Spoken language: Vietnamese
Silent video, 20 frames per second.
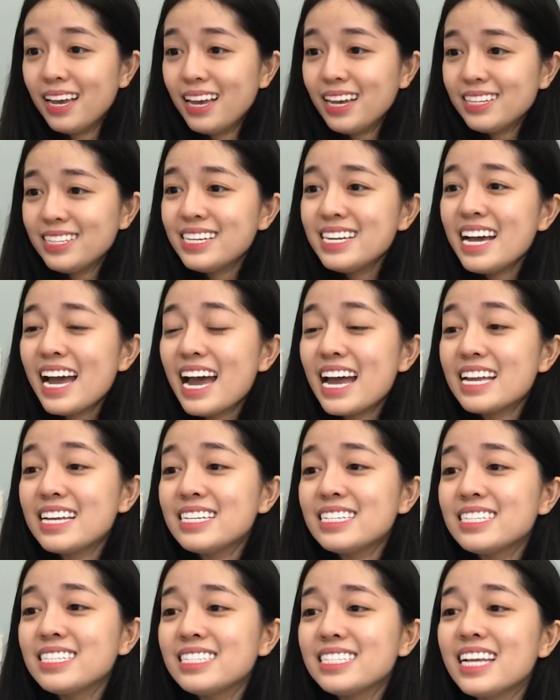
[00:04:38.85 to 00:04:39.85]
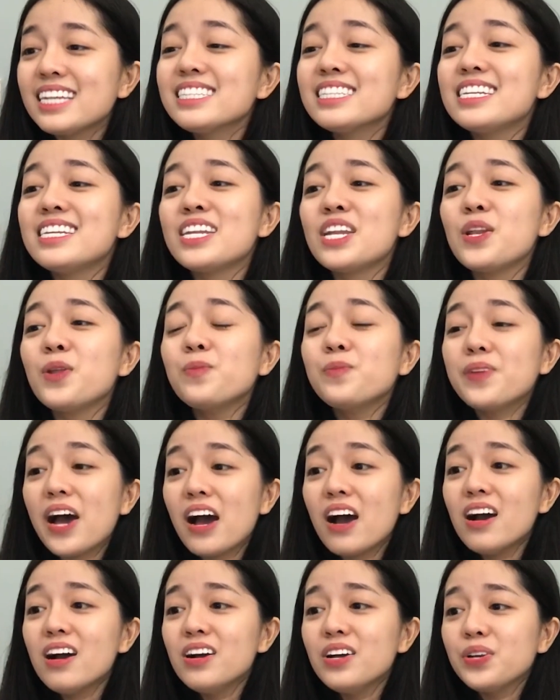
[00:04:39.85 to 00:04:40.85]
Thứ hai, xét tình hình lúc
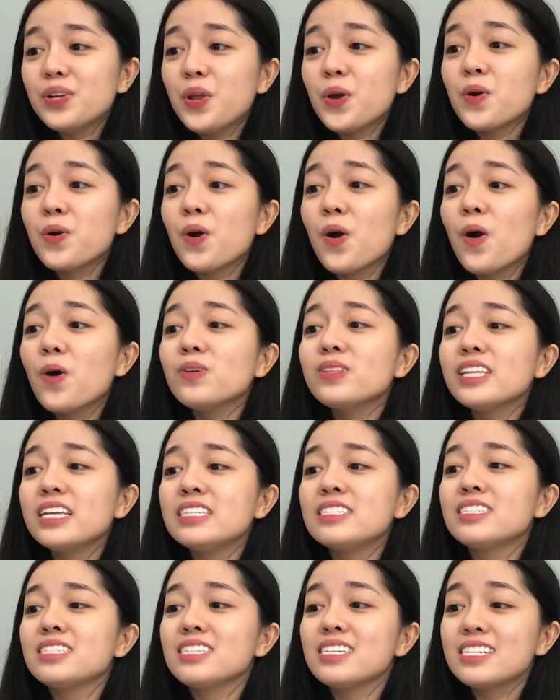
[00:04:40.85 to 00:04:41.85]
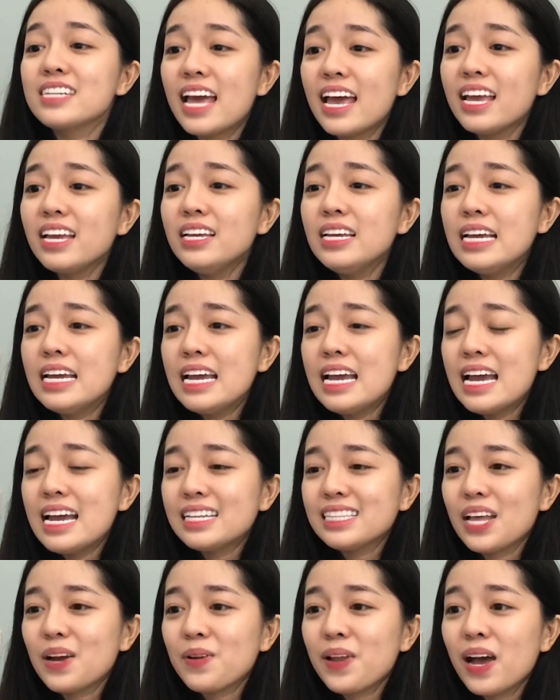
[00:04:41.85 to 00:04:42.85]
đó, nếu cố tình xưng đế,
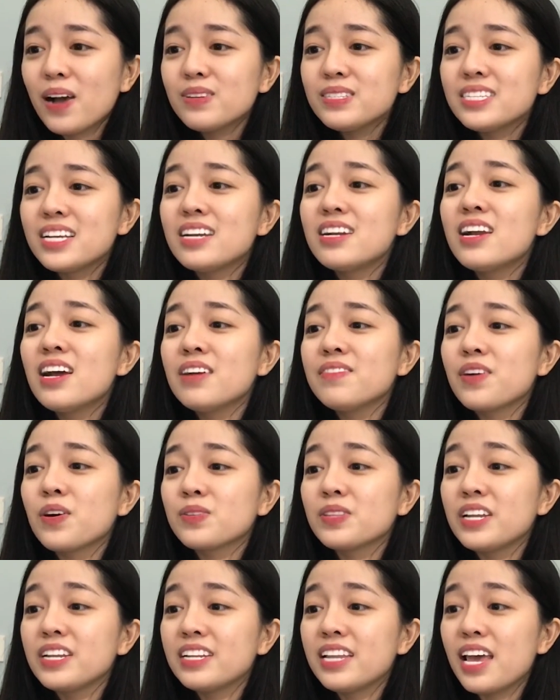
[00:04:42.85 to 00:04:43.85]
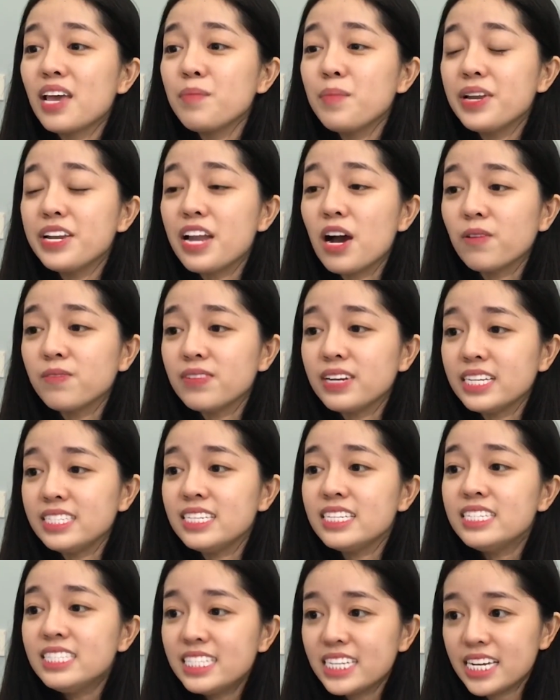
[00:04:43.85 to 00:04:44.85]
Tào Tháo sẽ rơi vào tình thế bị động về
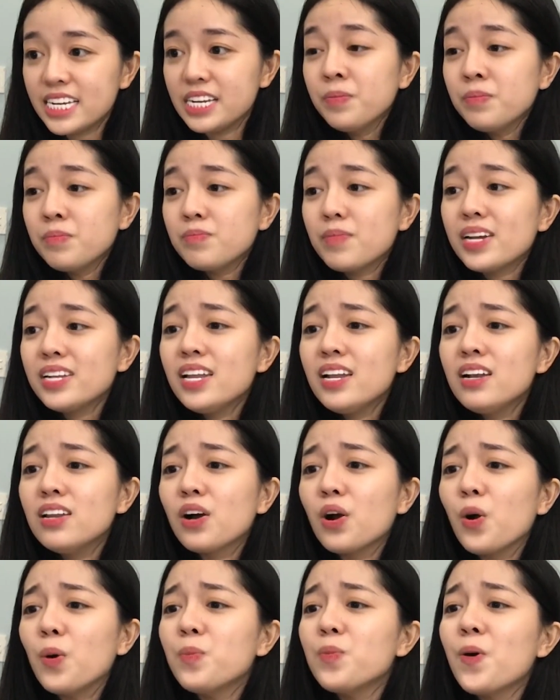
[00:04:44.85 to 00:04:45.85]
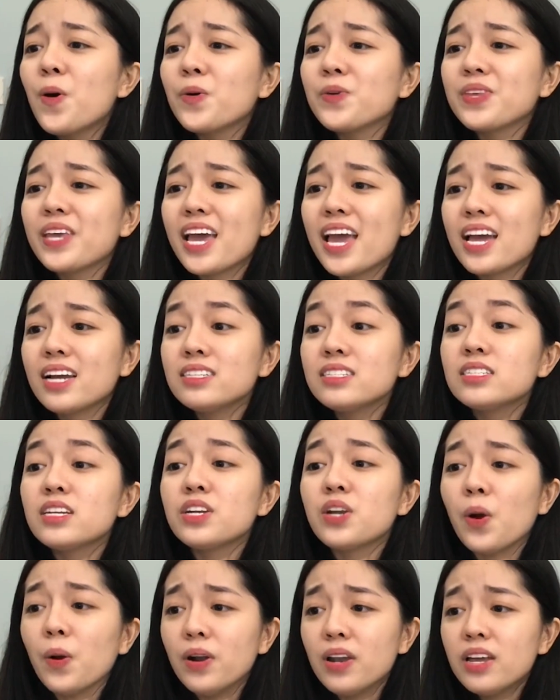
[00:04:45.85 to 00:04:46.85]
chính trị, bởi thế lực ủng hộ nhà Hán sẽ
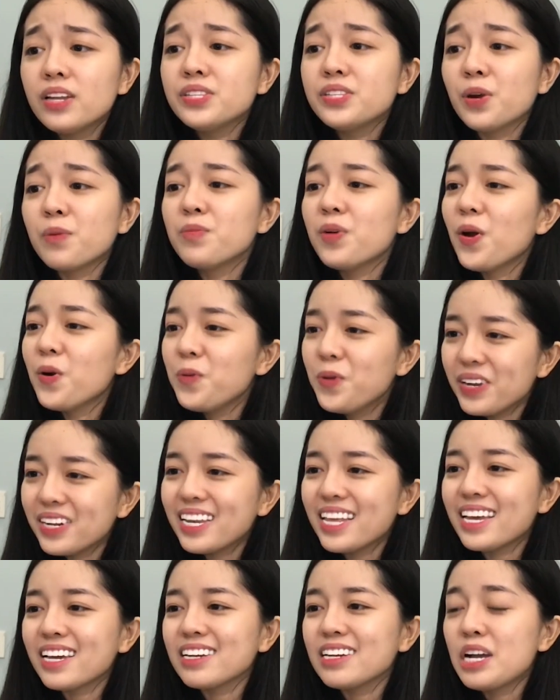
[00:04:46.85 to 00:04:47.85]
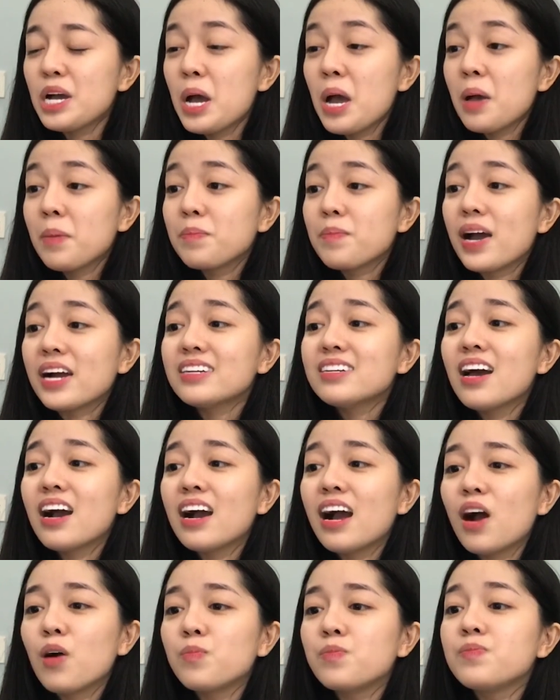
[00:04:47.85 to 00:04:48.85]
nổi lên chống đối quyết liệt. Bản thân
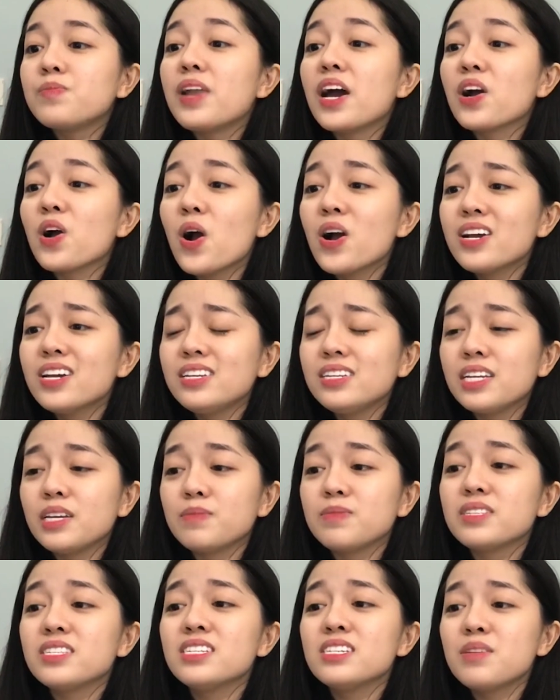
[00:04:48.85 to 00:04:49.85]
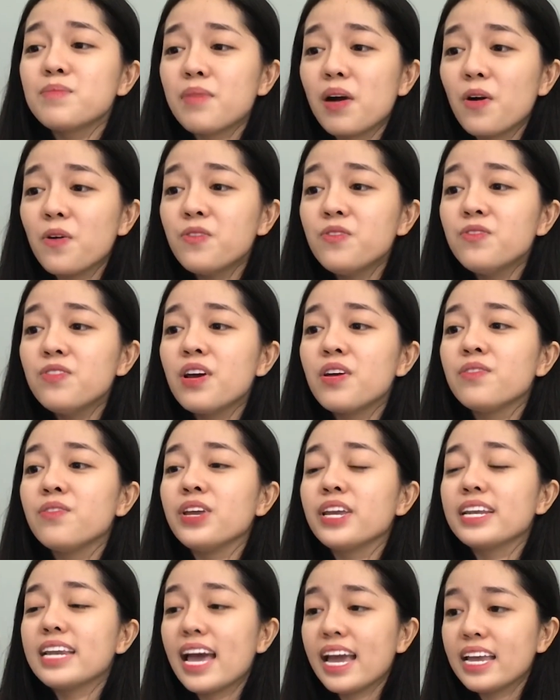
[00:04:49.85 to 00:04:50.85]
ông đã có kinh nghiệm xương máu về
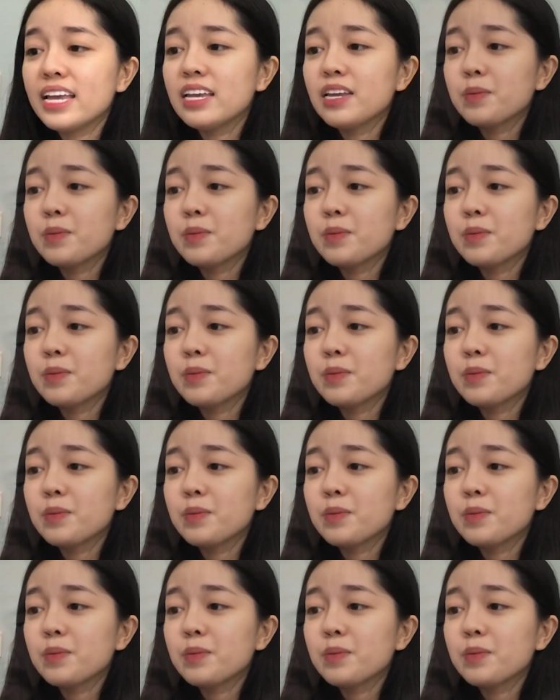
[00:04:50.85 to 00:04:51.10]
việc này.